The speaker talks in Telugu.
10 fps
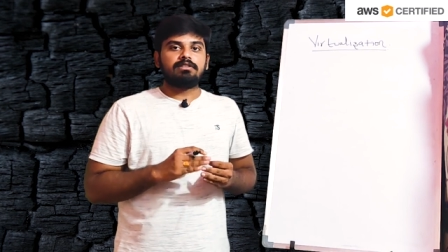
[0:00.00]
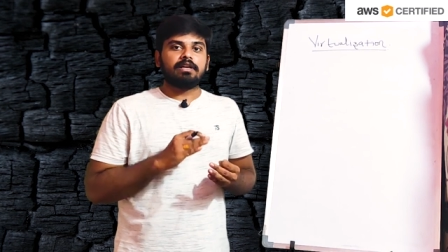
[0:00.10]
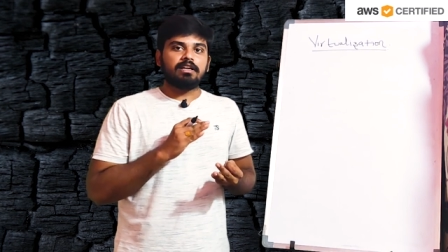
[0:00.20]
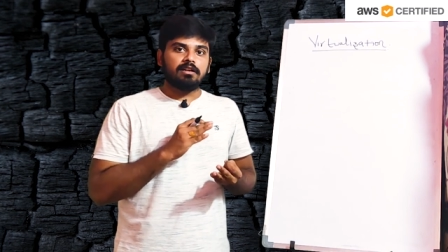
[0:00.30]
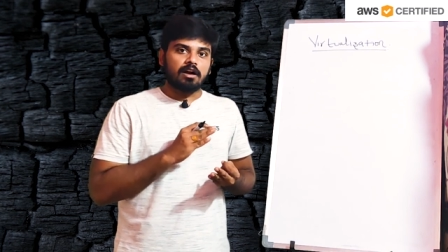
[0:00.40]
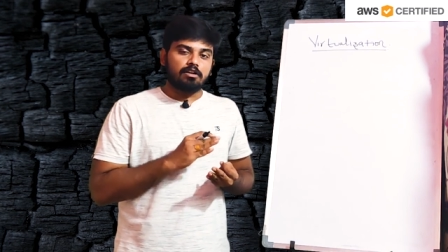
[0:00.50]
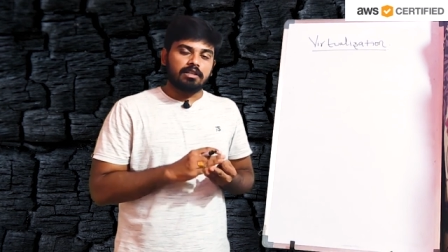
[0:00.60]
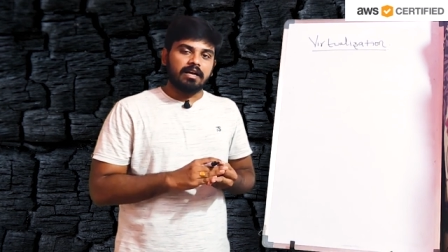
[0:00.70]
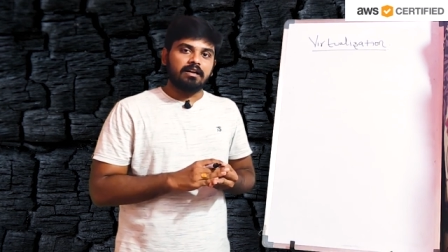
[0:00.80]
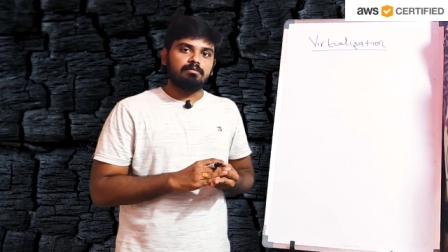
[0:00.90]
సో ఇక్కడ నాకు
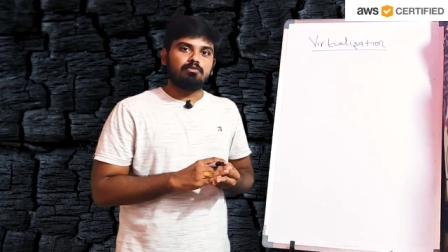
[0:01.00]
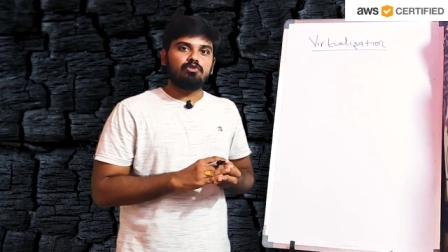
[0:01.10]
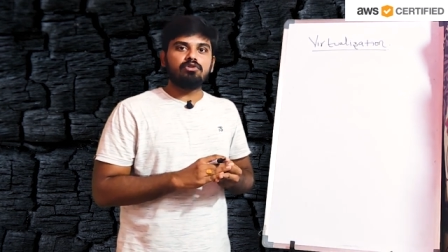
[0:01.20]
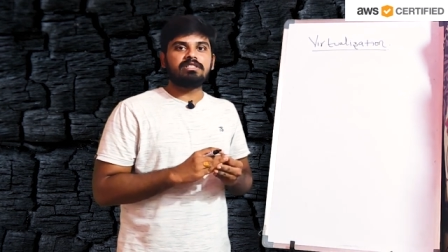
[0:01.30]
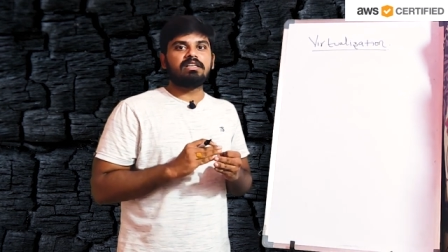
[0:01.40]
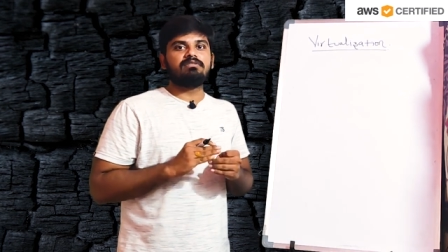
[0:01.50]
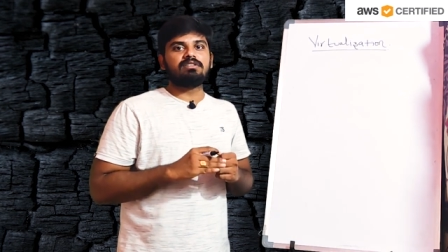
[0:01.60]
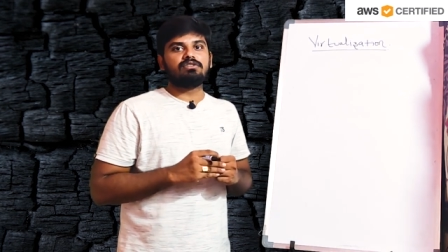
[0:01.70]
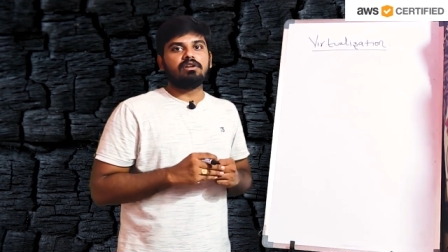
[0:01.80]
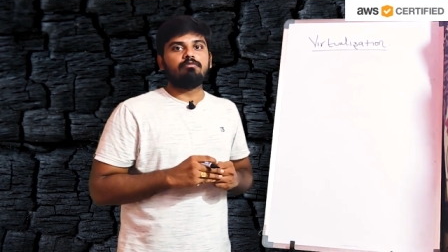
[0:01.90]
దగ్గర మూడు
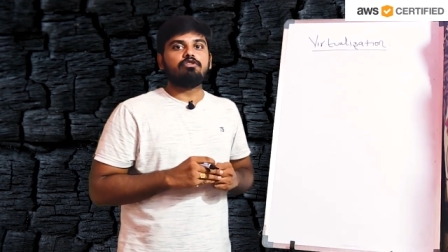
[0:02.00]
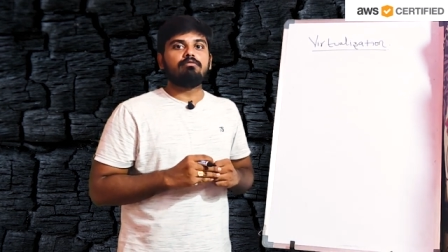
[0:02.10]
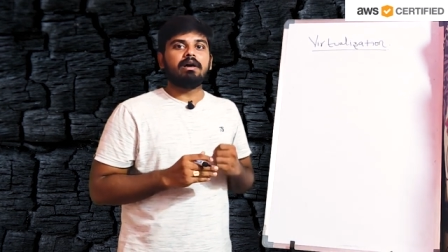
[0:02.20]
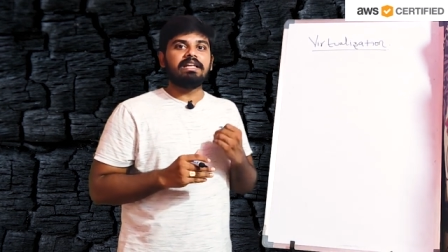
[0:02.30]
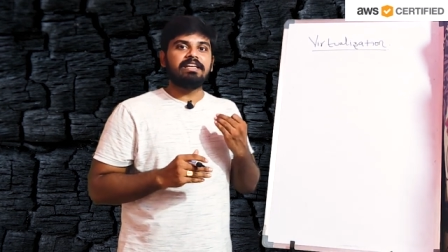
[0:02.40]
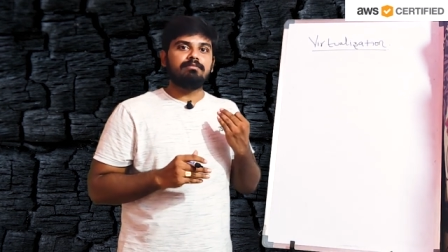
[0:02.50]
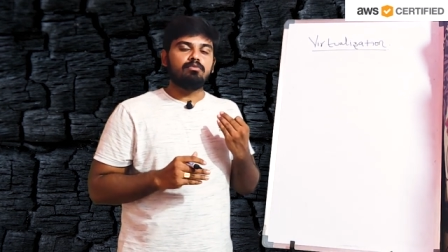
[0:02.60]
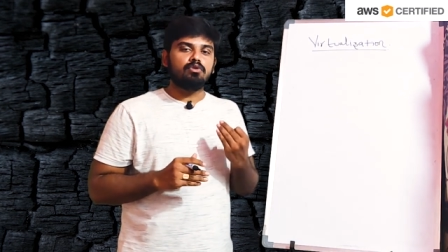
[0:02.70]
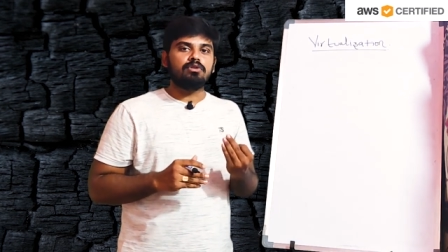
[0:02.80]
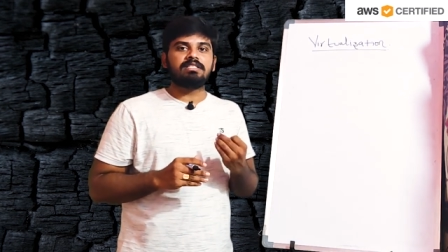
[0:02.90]
సర్వర్స్ ఉన్నప్పుడు మరి ఈ
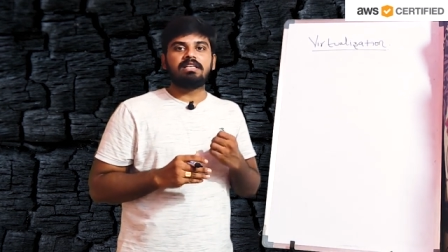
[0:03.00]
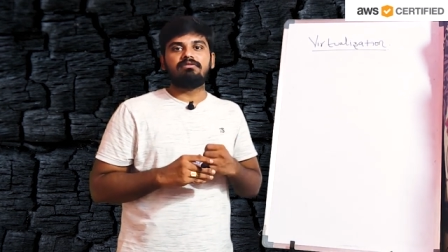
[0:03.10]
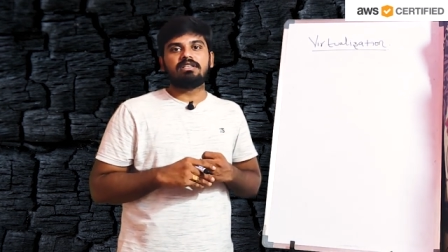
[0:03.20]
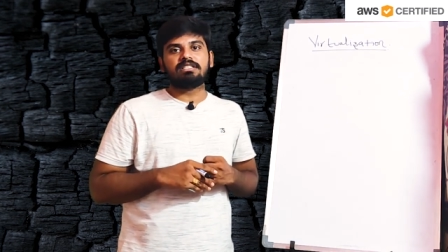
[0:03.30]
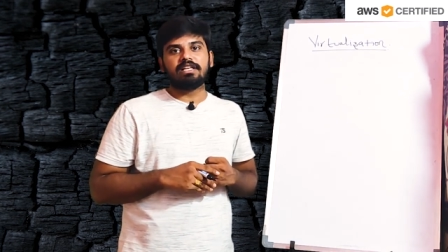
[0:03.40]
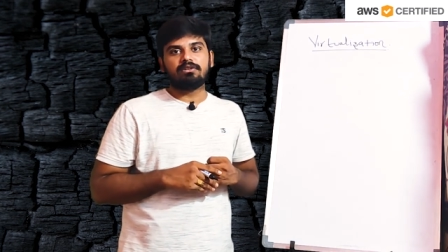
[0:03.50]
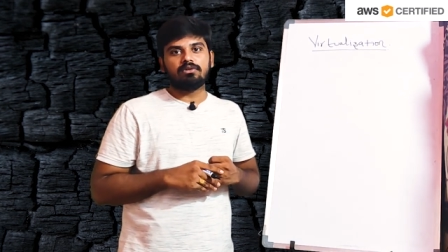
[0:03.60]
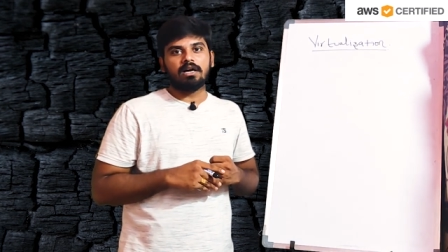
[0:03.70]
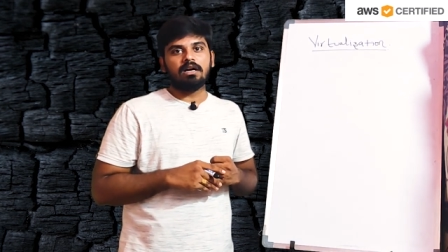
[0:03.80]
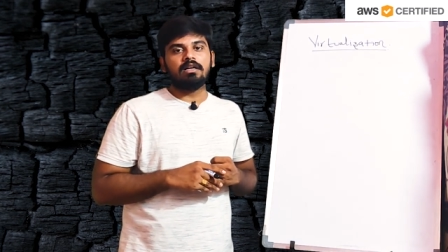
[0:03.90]
మూడు సర్వర్స్ని
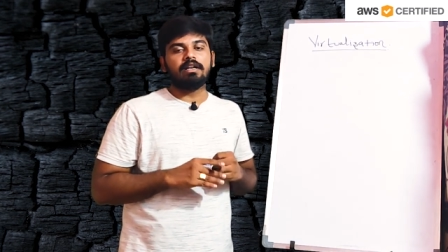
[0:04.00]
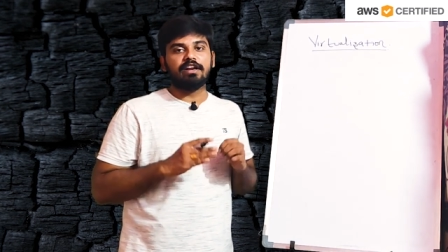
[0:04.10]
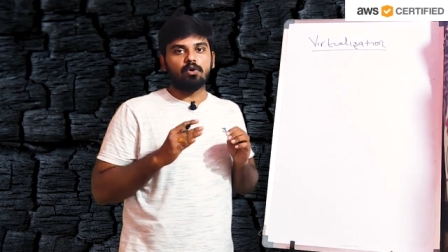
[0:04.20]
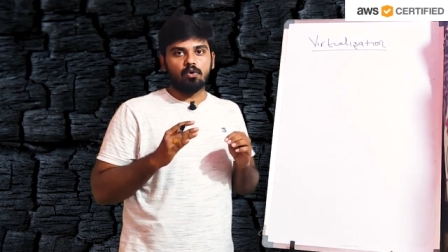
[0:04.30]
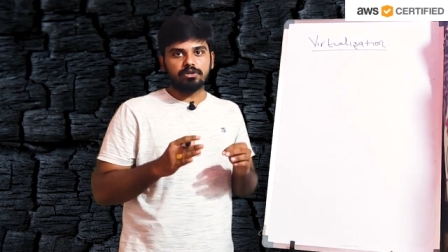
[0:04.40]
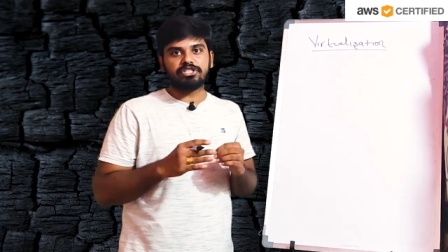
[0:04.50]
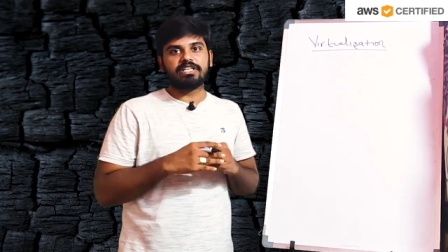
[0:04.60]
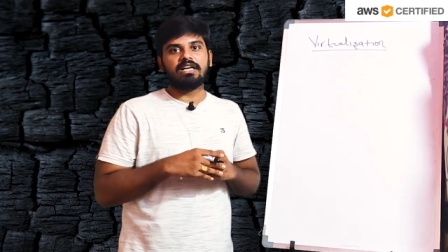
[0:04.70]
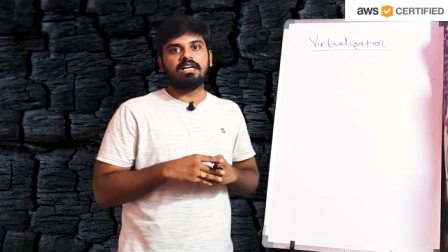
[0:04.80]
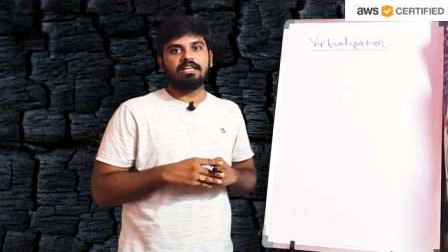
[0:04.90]
కూడా నేను హోస్ట్
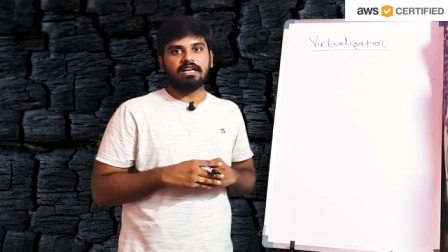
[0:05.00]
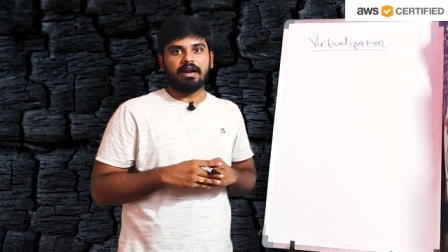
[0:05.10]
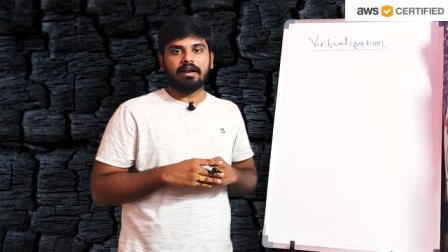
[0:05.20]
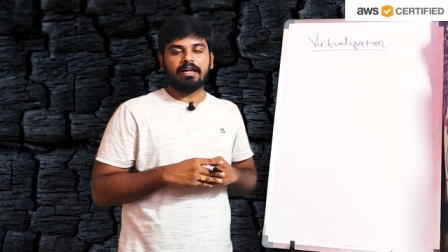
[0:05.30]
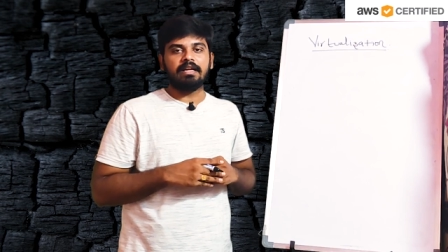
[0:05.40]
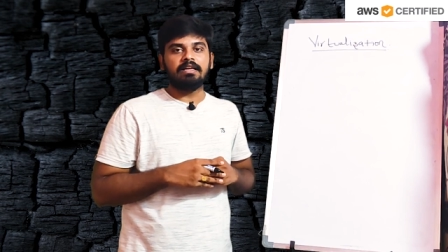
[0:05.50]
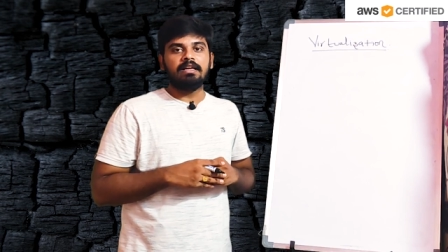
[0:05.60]
చేయాలి అని అంటే